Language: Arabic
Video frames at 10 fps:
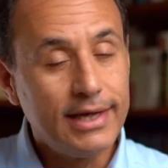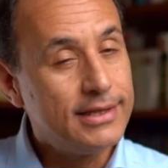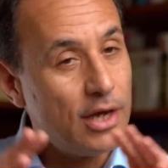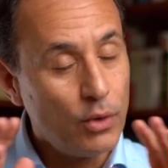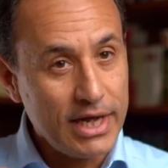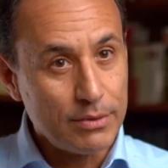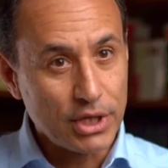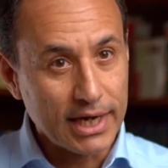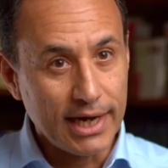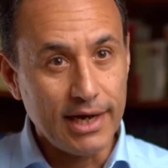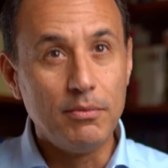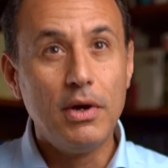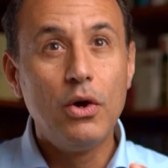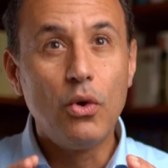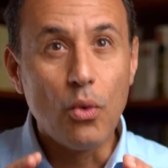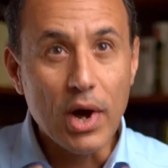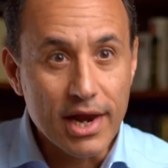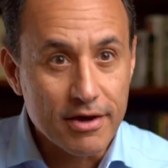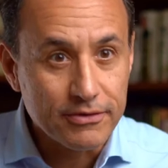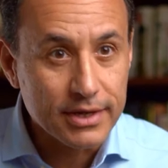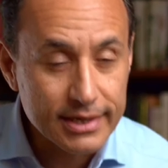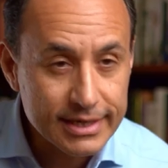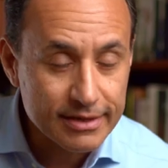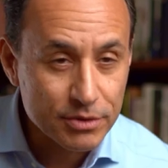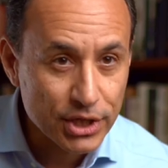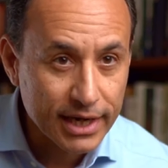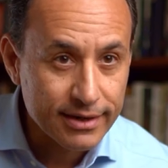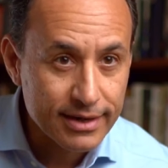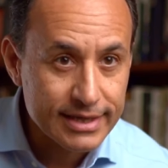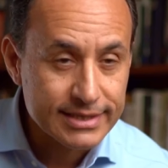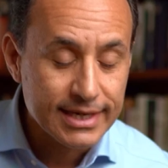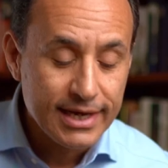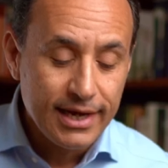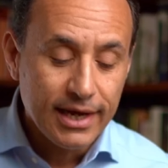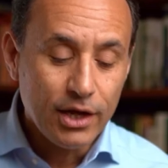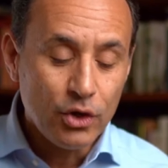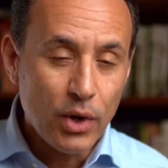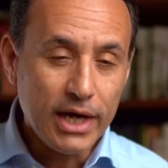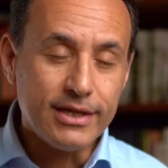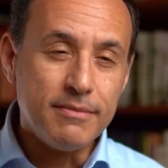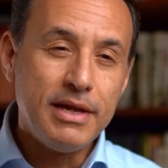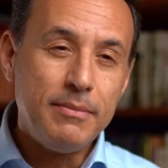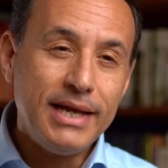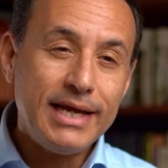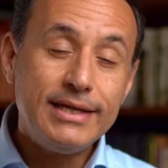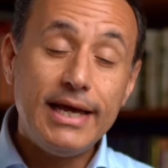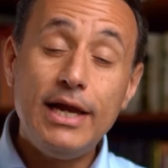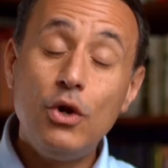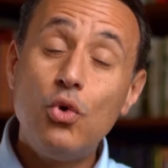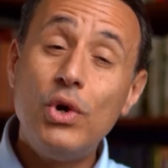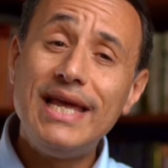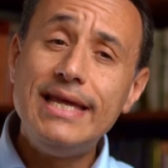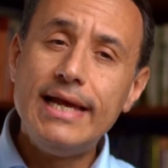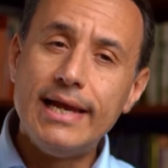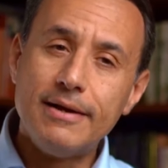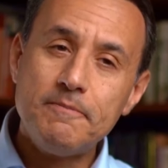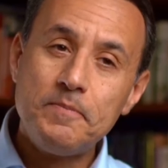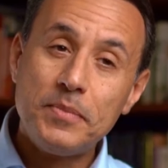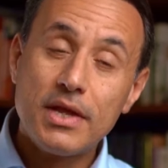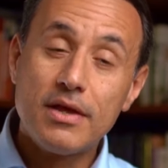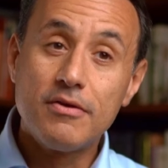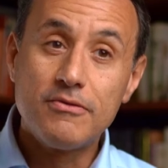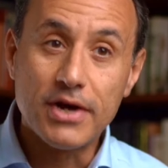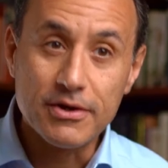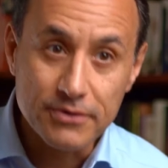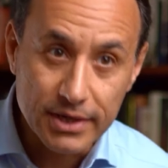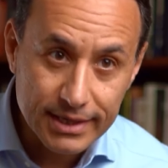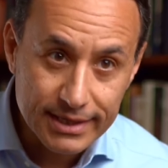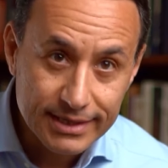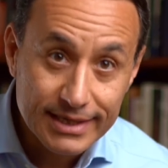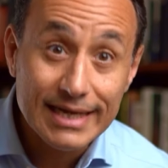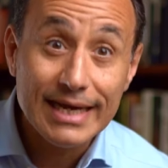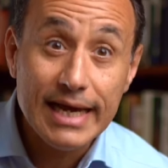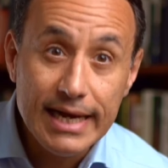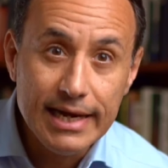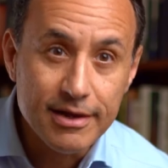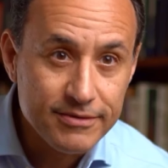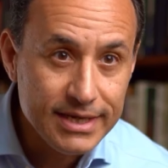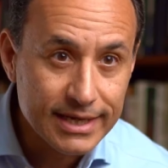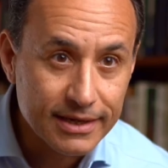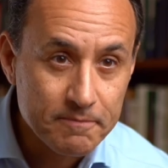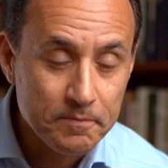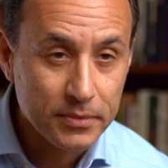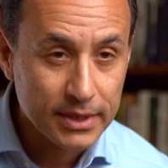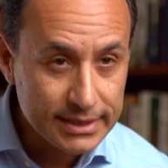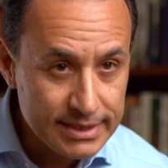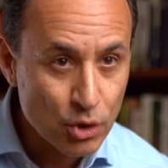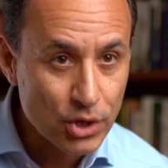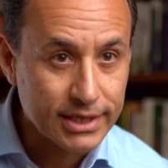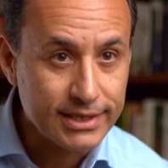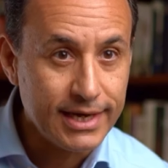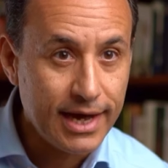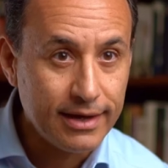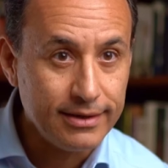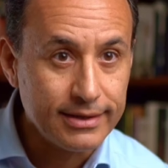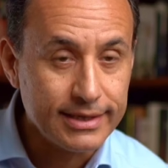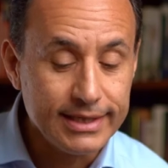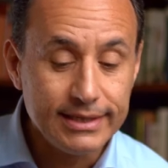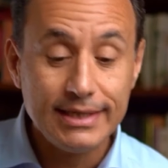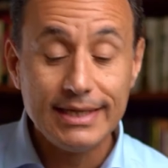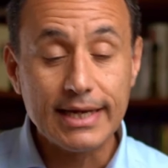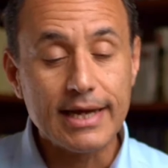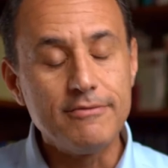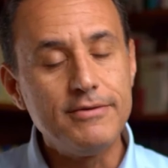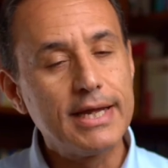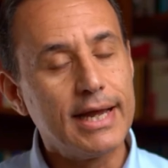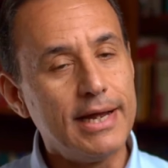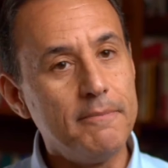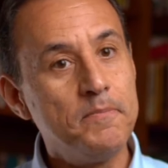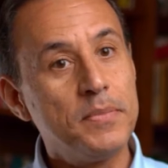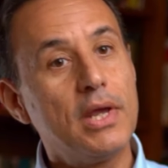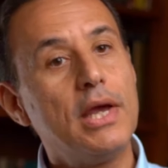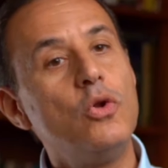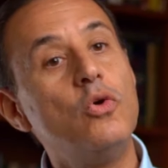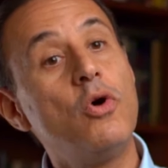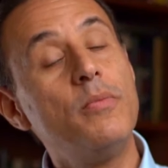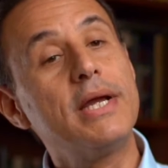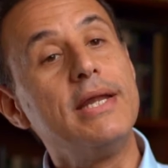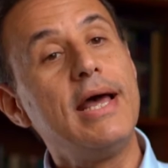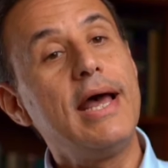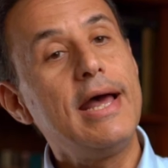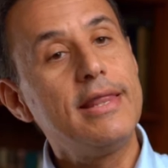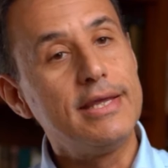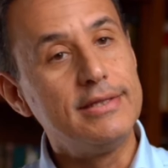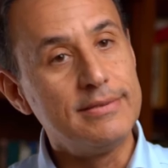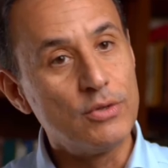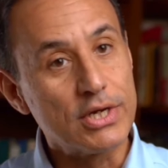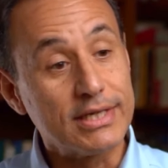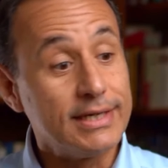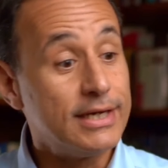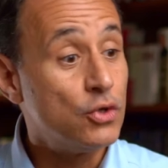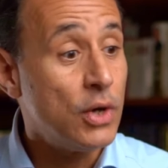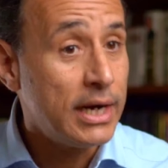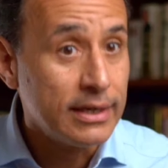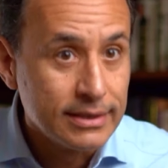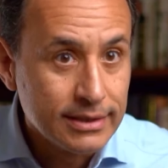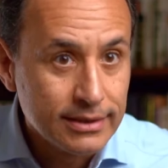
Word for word: الدولية بشكل عام والافريقيه بشكل خاص ان واحده من البلاد القليله في افريقيا اللي فيها ديمقراطيه حقيقيه كان في كلام انه ممكن هذه الديمقراطيه تقع